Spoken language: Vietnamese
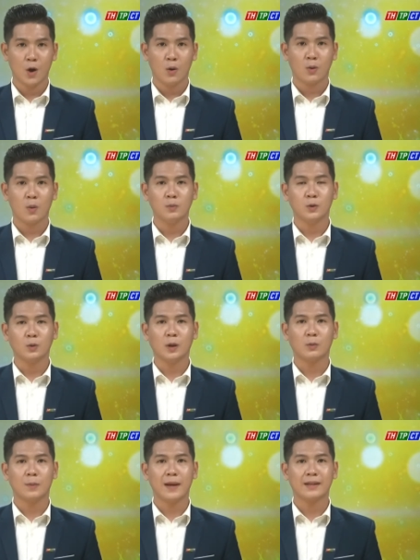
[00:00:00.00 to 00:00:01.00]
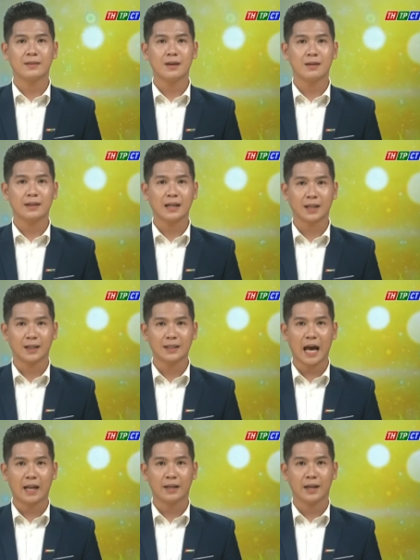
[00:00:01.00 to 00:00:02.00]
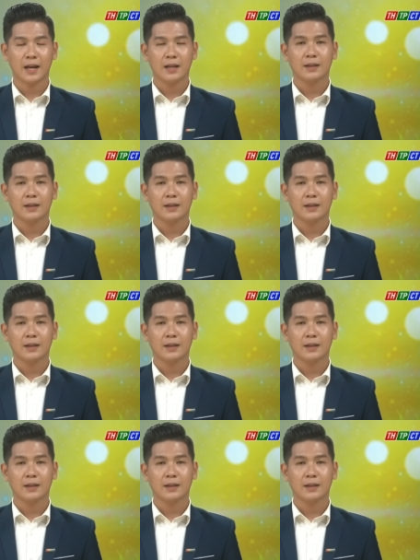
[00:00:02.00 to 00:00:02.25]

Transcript: cùng Chủ tịch Ủy ban Nhân dân các tỉnh thành